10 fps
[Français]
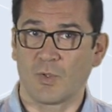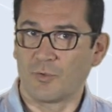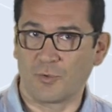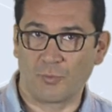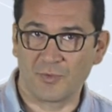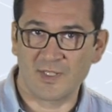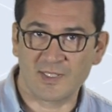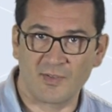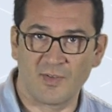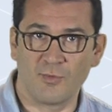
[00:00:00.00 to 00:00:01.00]
Ce contexte
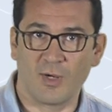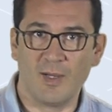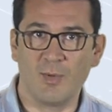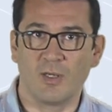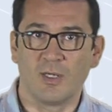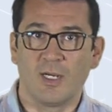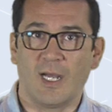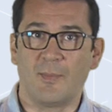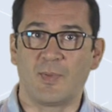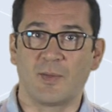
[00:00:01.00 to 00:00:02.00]
très favorable
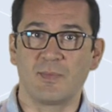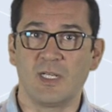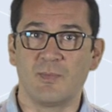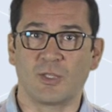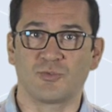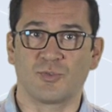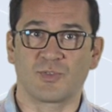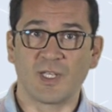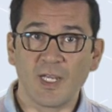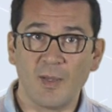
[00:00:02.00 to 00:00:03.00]
a permis l'émergence
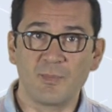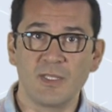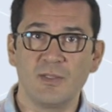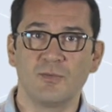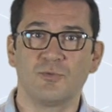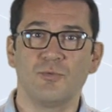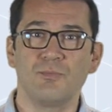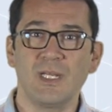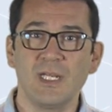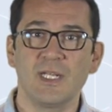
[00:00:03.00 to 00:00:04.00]
très rapide de
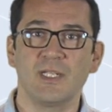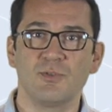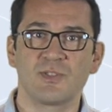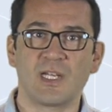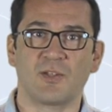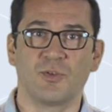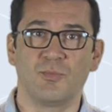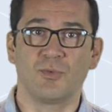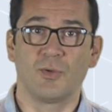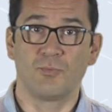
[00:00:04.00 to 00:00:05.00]
milliers de
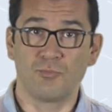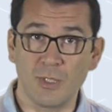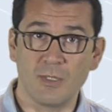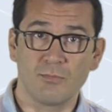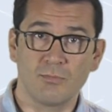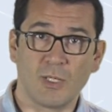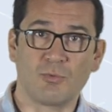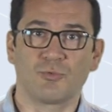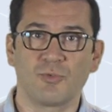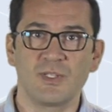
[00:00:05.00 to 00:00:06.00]
start-up, puis la
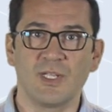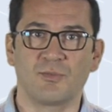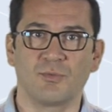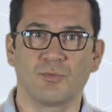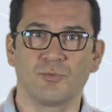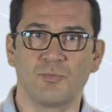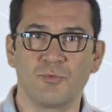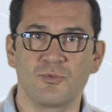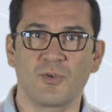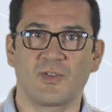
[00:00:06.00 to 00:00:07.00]
consolidation de
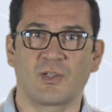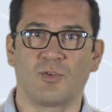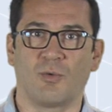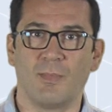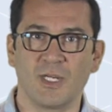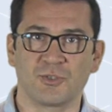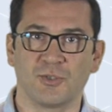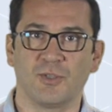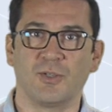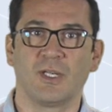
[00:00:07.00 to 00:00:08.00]
plusieurs acteurs
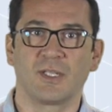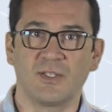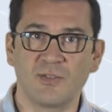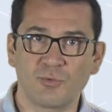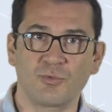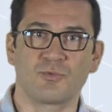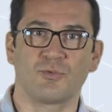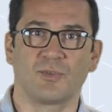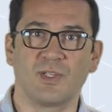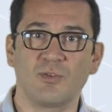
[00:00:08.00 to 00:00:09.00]
majeurs qui
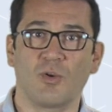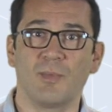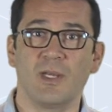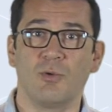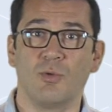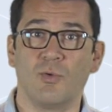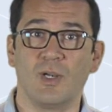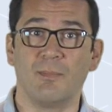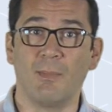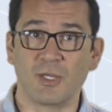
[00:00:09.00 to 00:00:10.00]
structurent désormais le
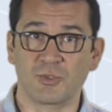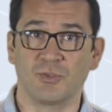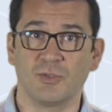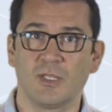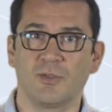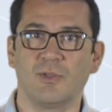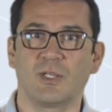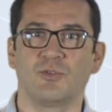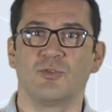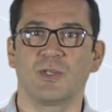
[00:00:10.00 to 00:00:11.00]
volet marchand de
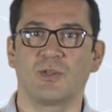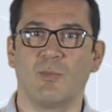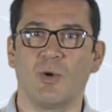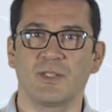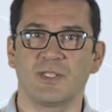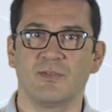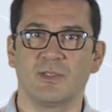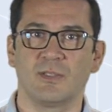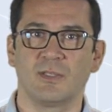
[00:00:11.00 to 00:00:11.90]
l'économie collaborative.